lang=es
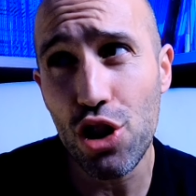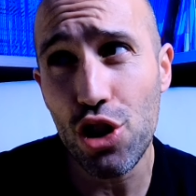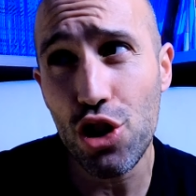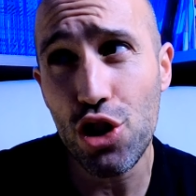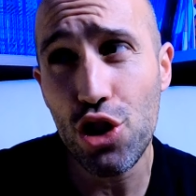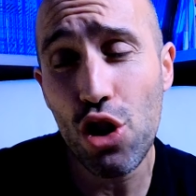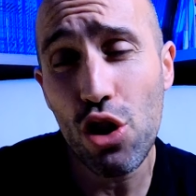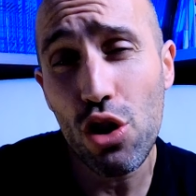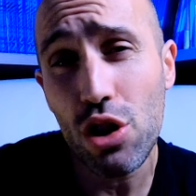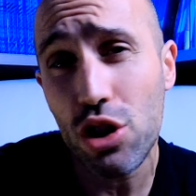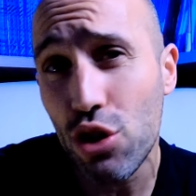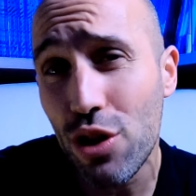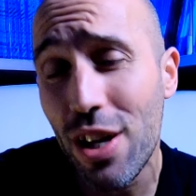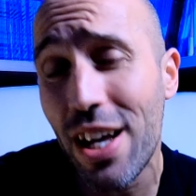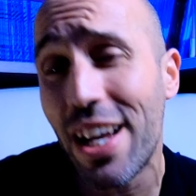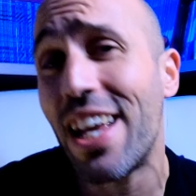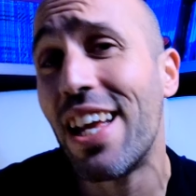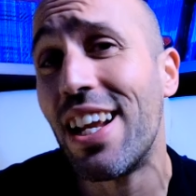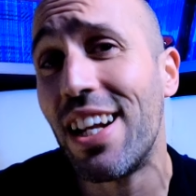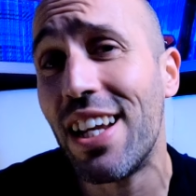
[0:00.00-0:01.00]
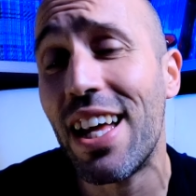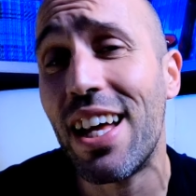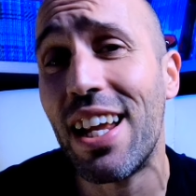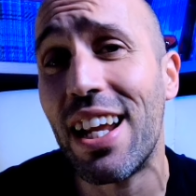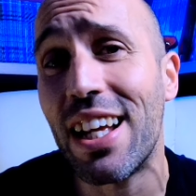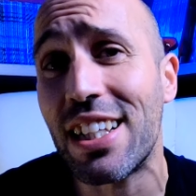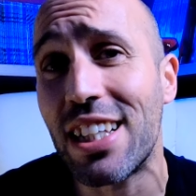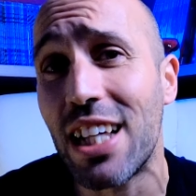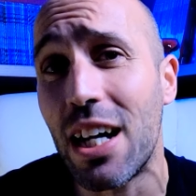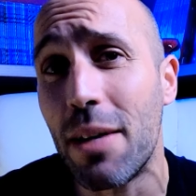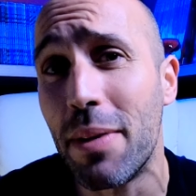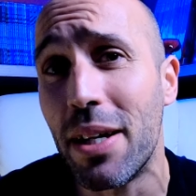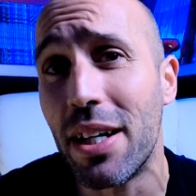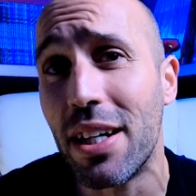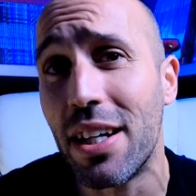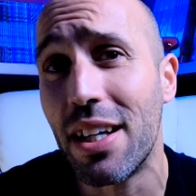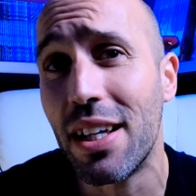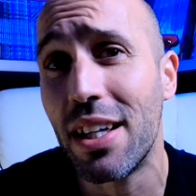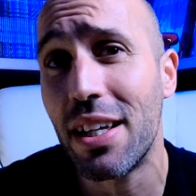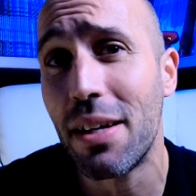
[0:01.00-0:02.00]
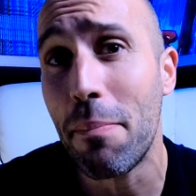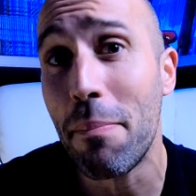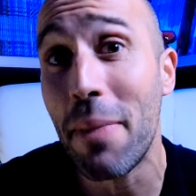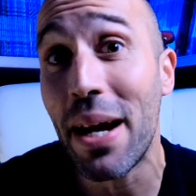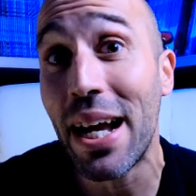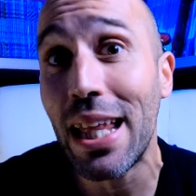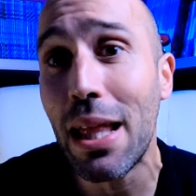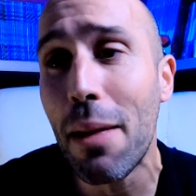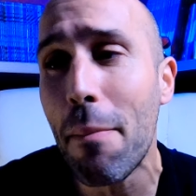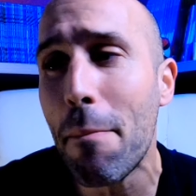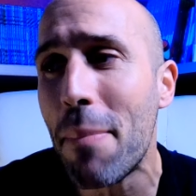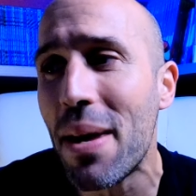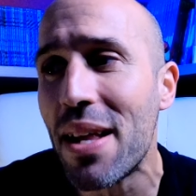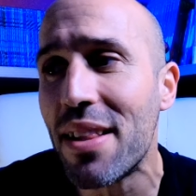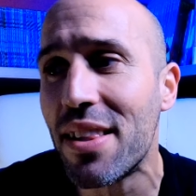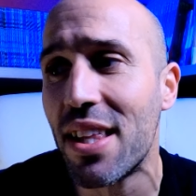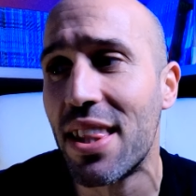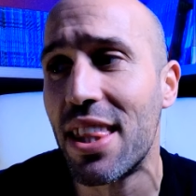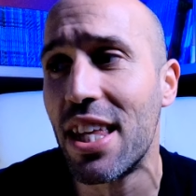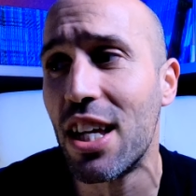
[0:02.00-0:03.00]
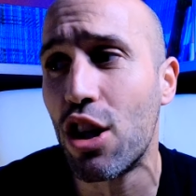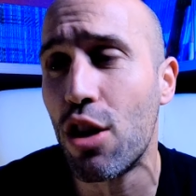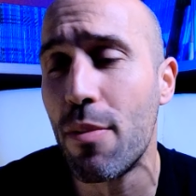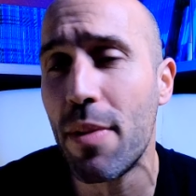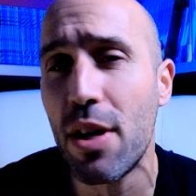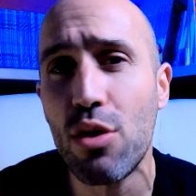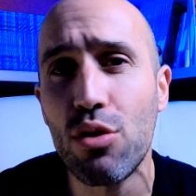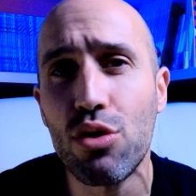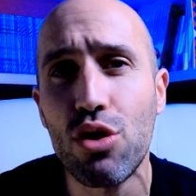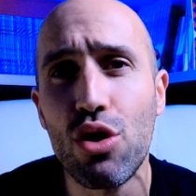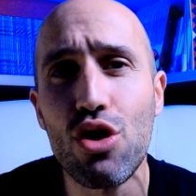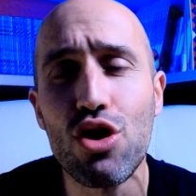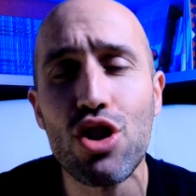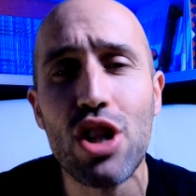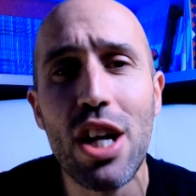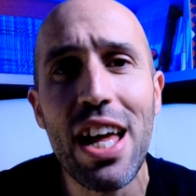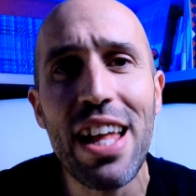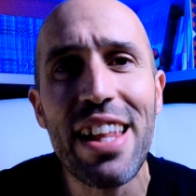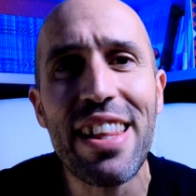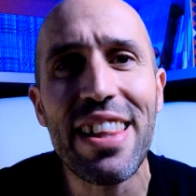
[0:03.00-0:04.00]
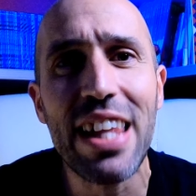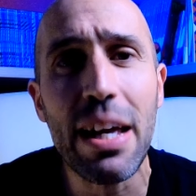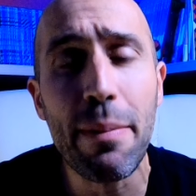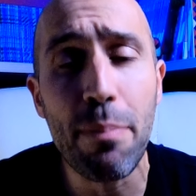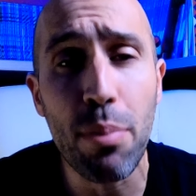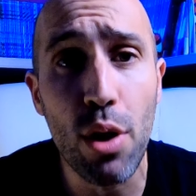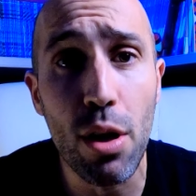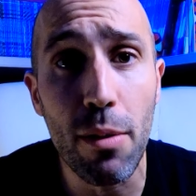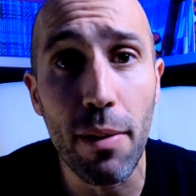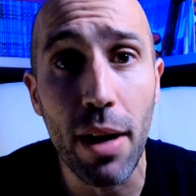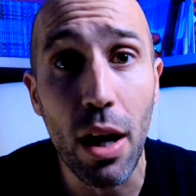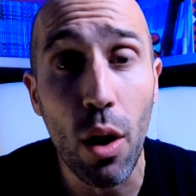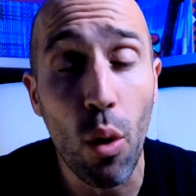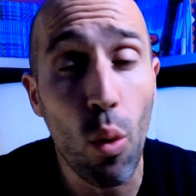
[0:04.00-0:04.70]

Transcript: yo estoy aquí el día del examen me quedan 25 minutos de prueba.